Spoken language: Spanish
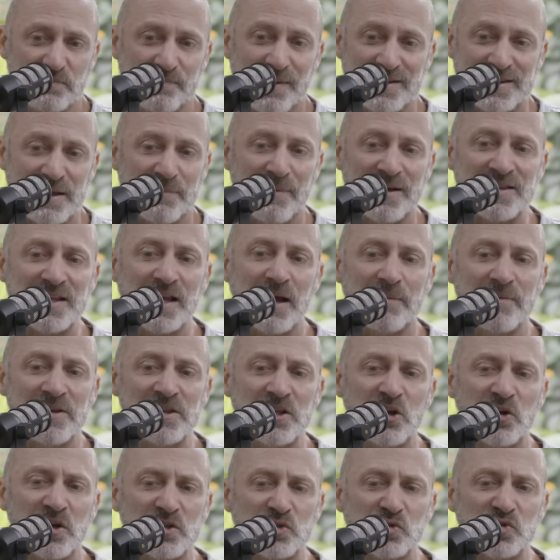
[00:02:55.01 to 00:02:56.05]

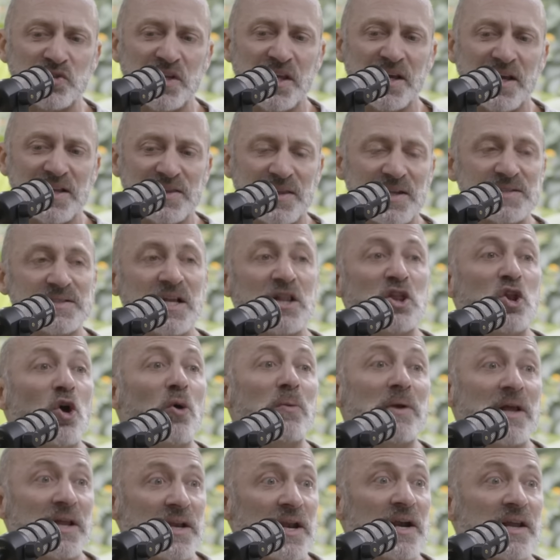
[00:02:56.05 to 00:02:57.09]
matemáticamente lo que sucede es que tenés el
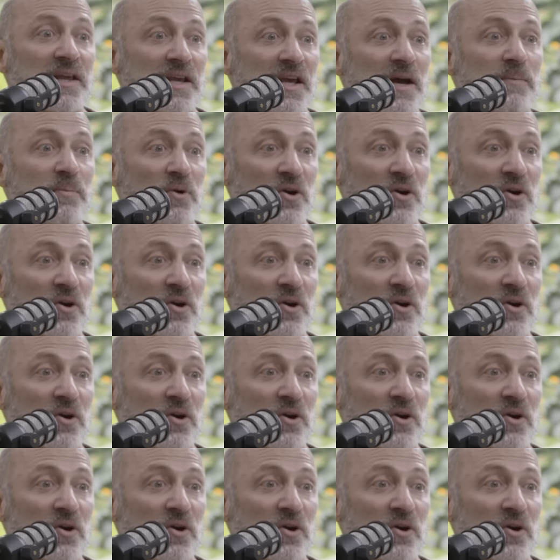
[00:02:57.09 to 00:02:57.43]
doble de energía